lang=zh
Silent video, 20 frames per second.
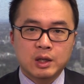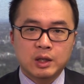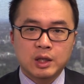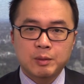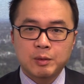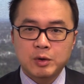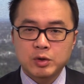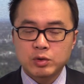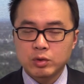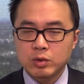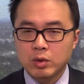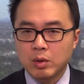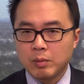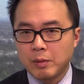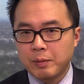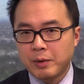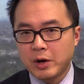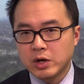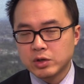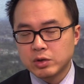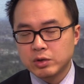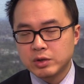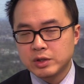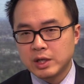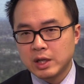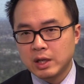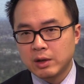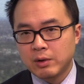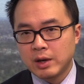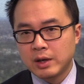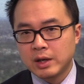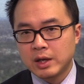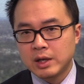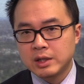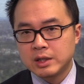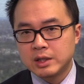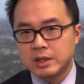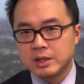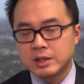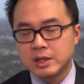那么如果我们保守一些的话呢，
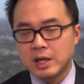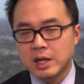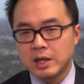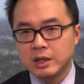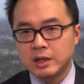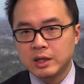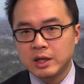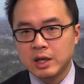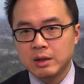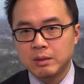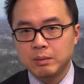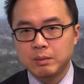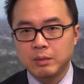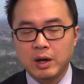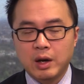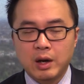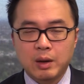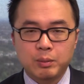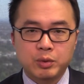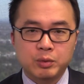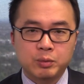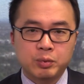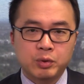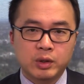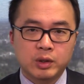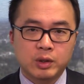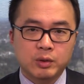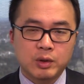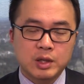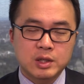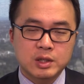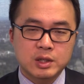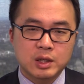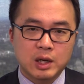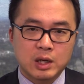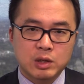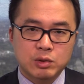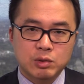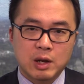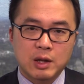以三天啊不破的原则
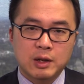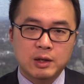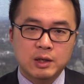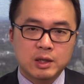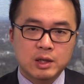来算。